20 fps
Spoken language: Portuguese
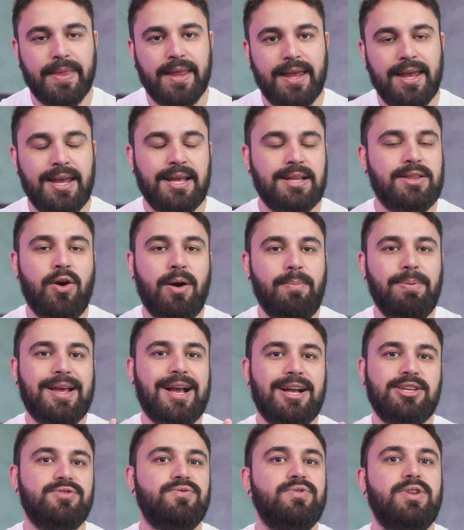Então o
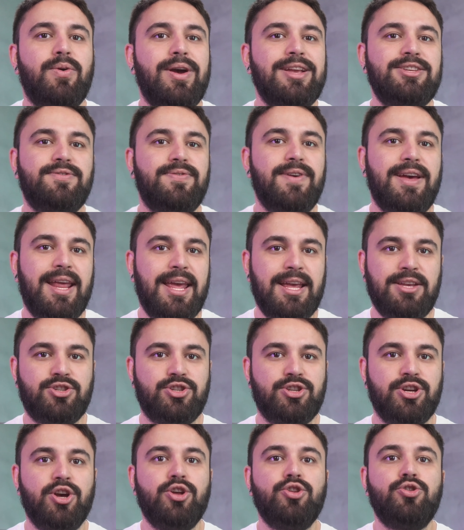aplicativo não é
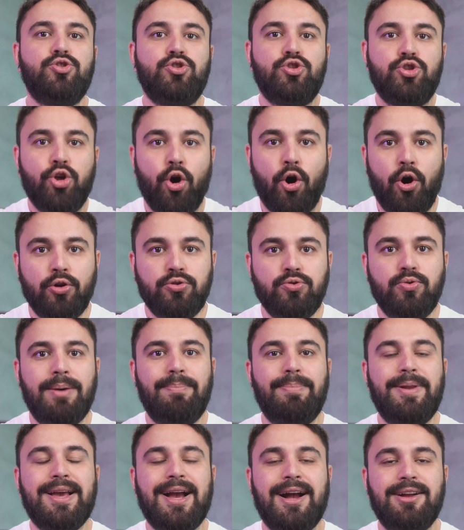diferente. Todo
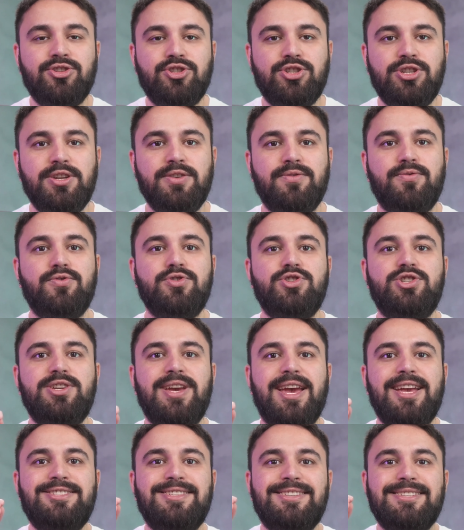aplicativo de
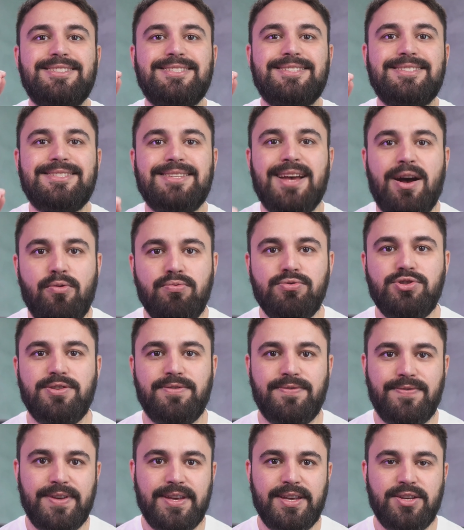edição de
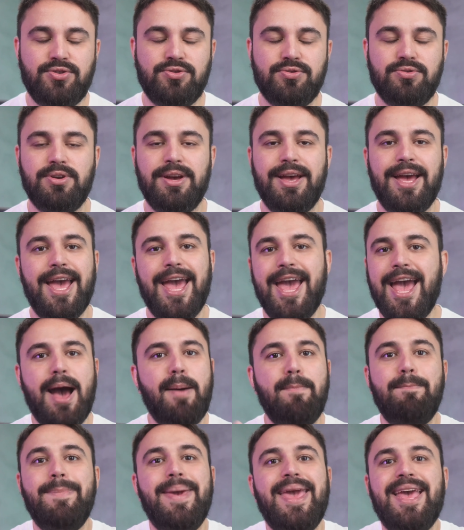vídeo é a
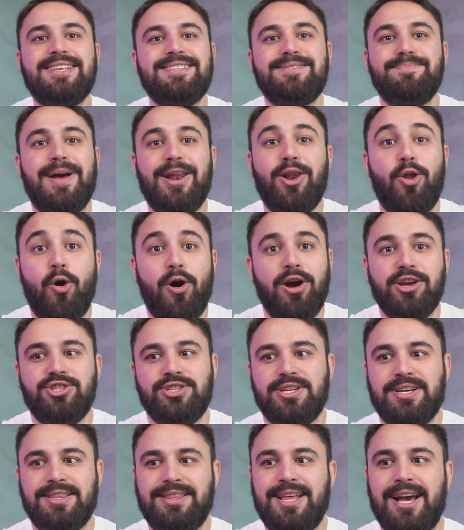mesma
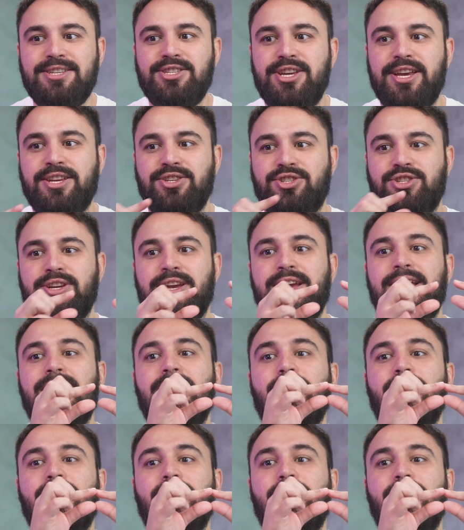lógica, tá, gente?